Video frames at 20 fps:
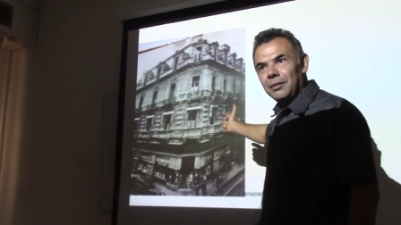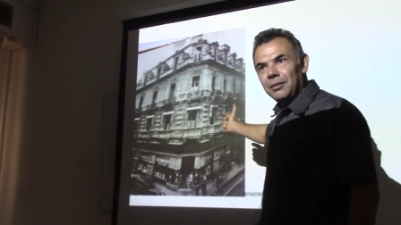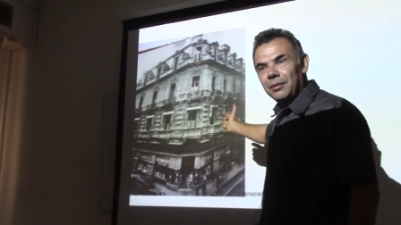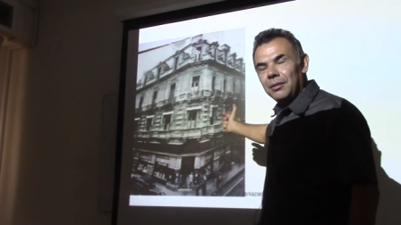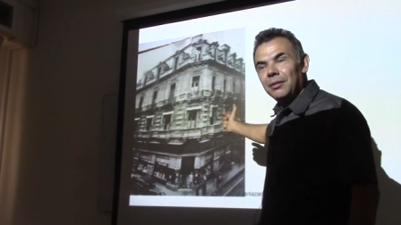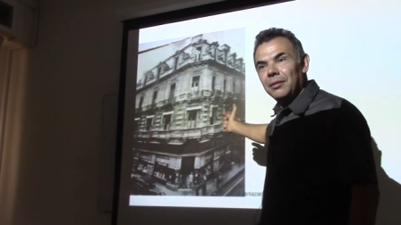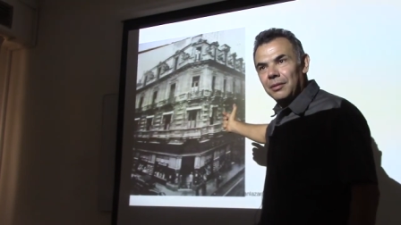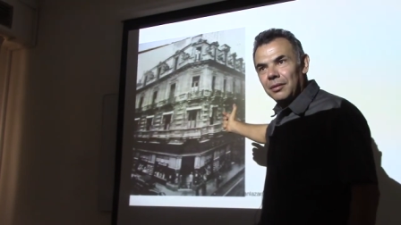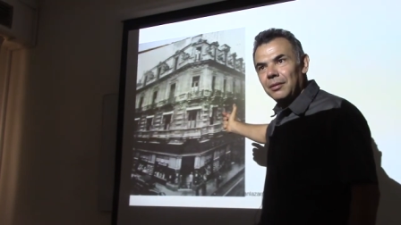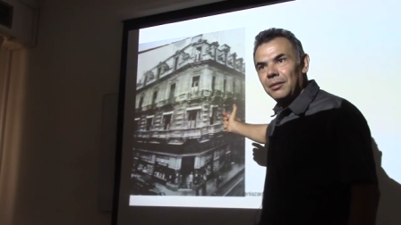
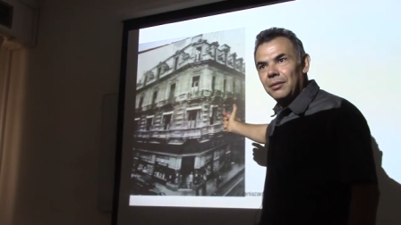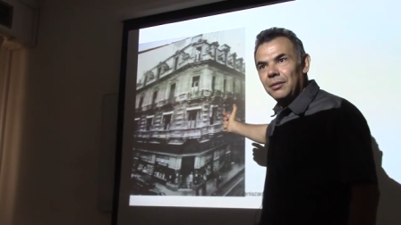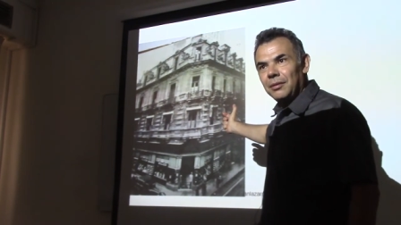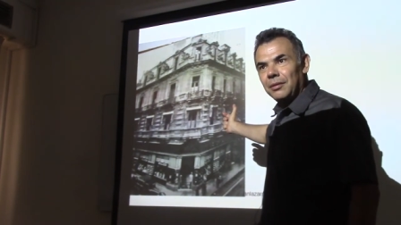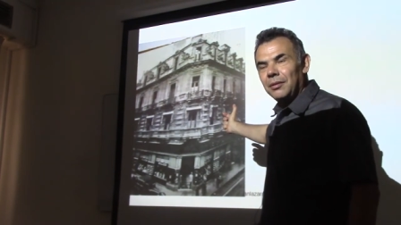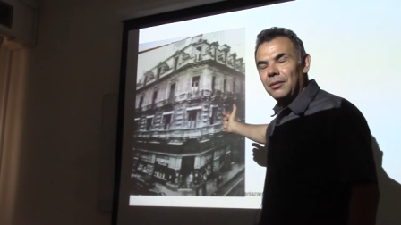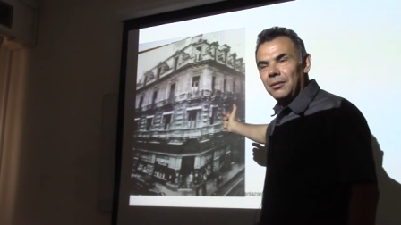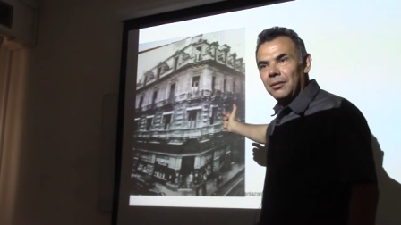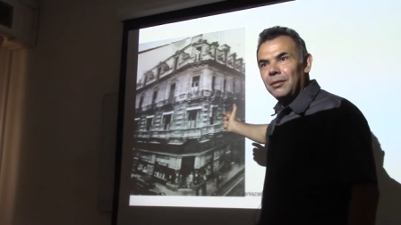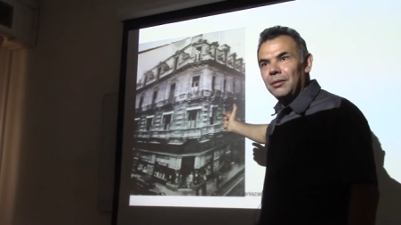
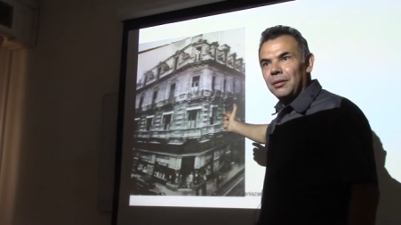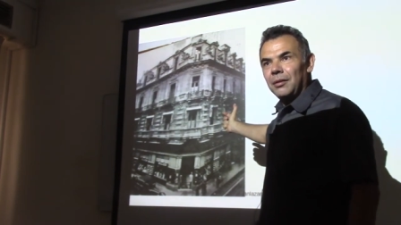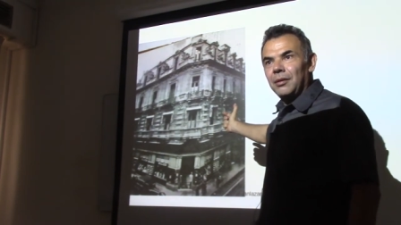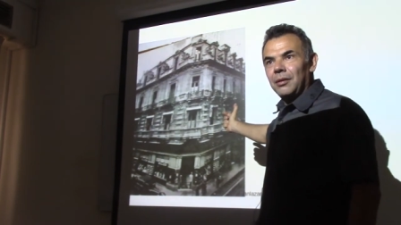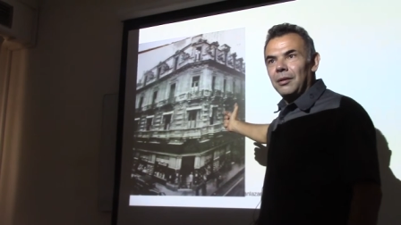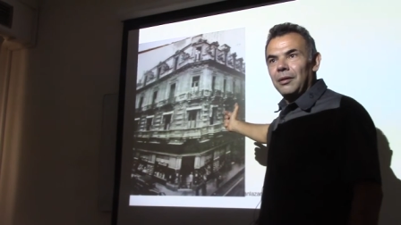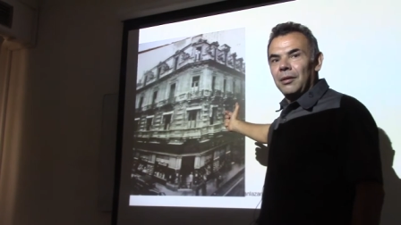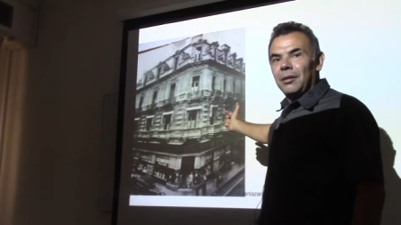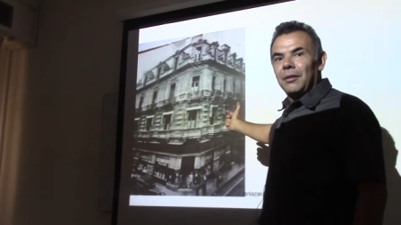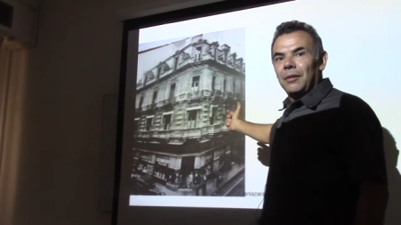libremente y
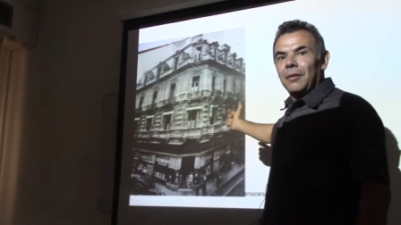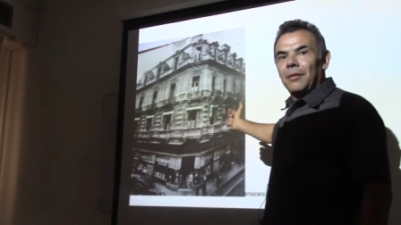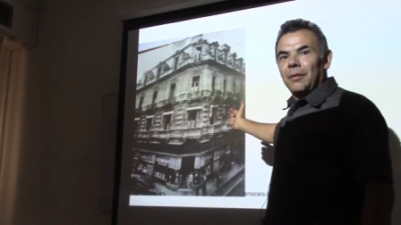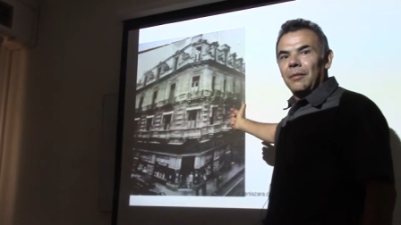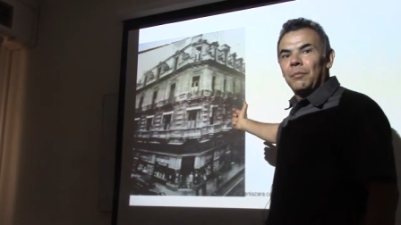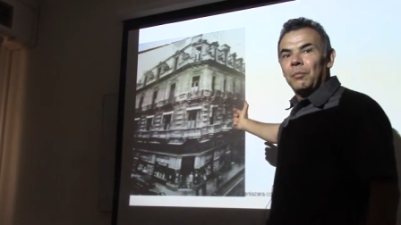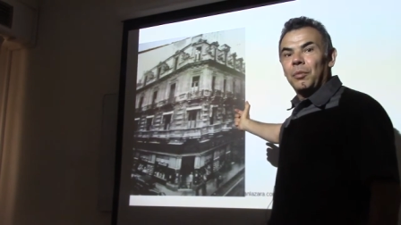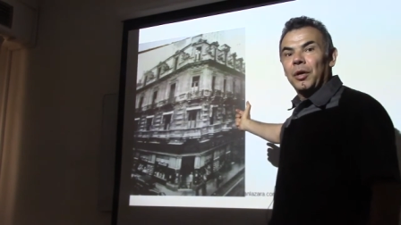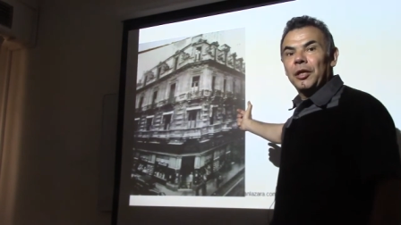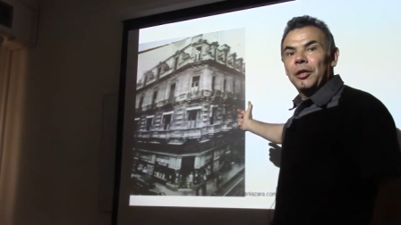iluminación.
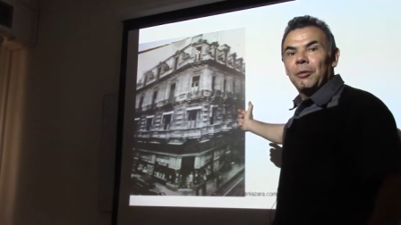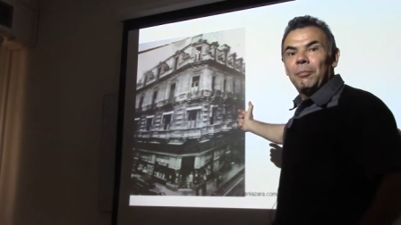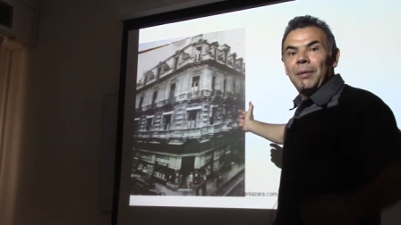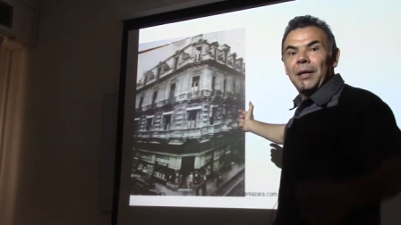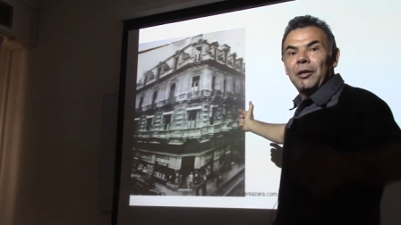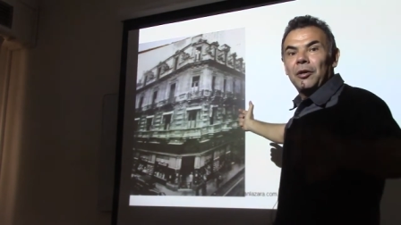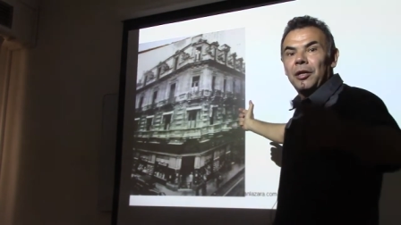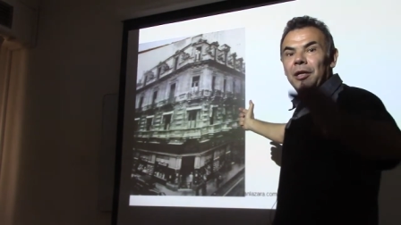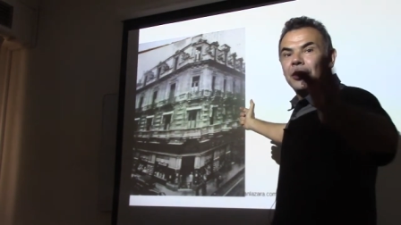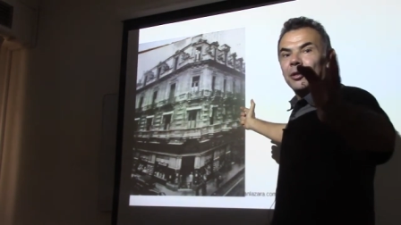Bueno, para
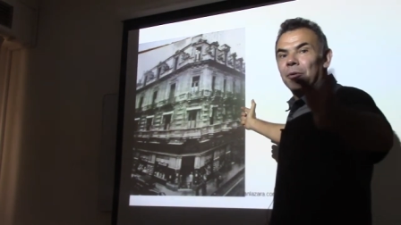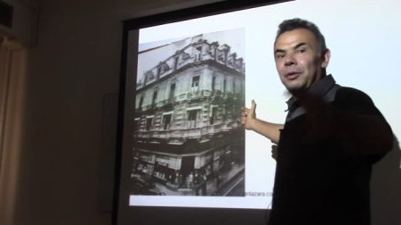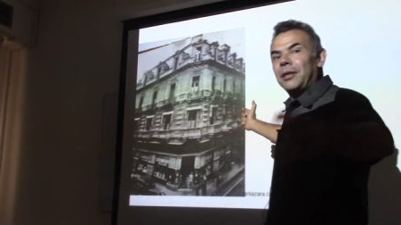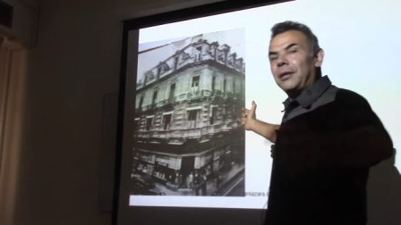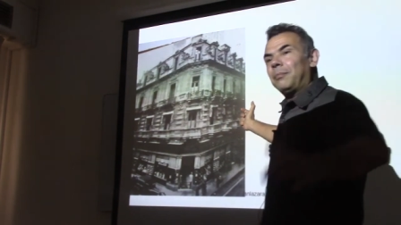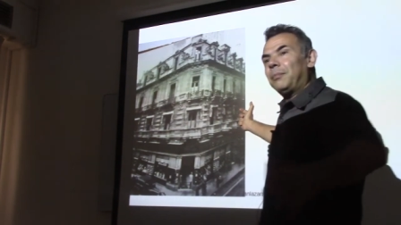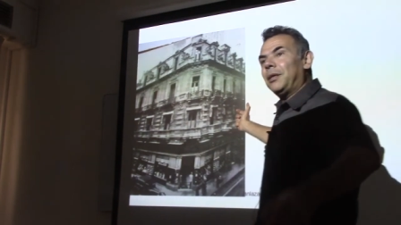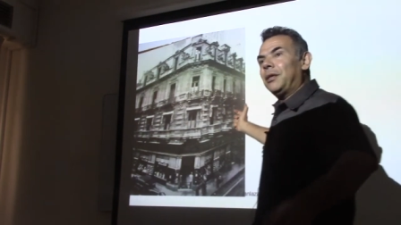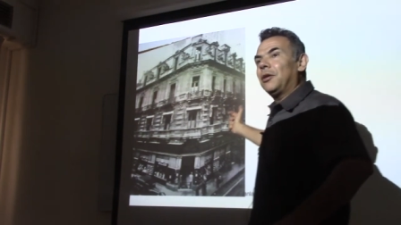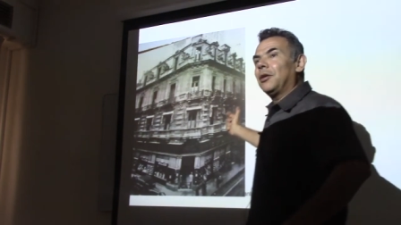los que no ven
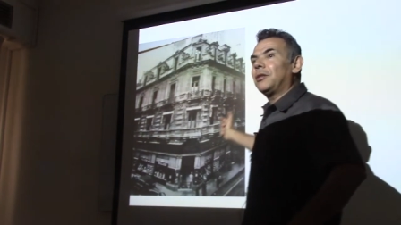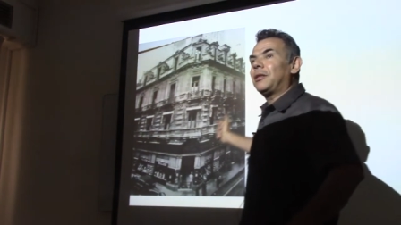en video,